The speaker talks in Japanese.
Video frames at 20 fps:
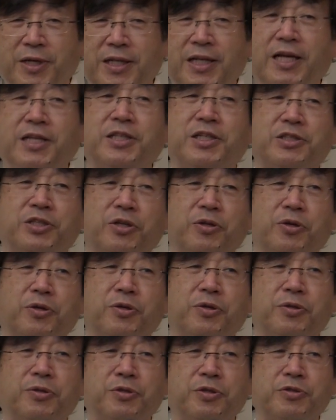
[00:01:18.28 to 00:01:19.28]
はないですけど
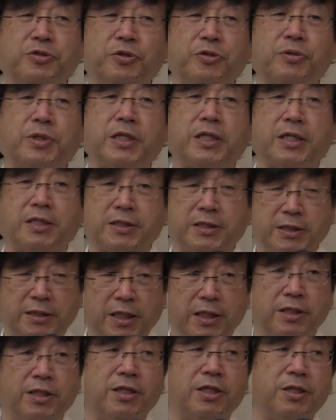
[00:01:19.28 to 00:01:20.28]
本当にそれぐらいたく
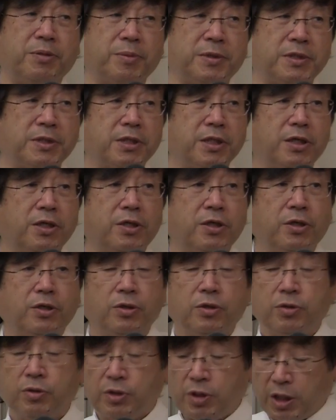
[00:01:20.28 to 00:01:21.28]
さん出てきます
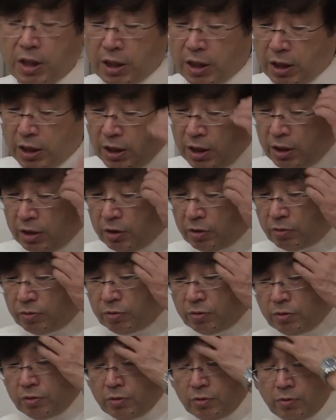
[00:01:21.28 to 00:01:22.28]
で
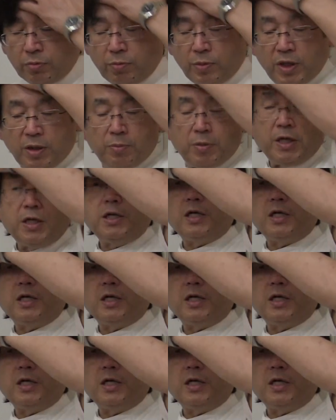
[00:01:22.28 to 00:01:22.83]
この、まあ、マ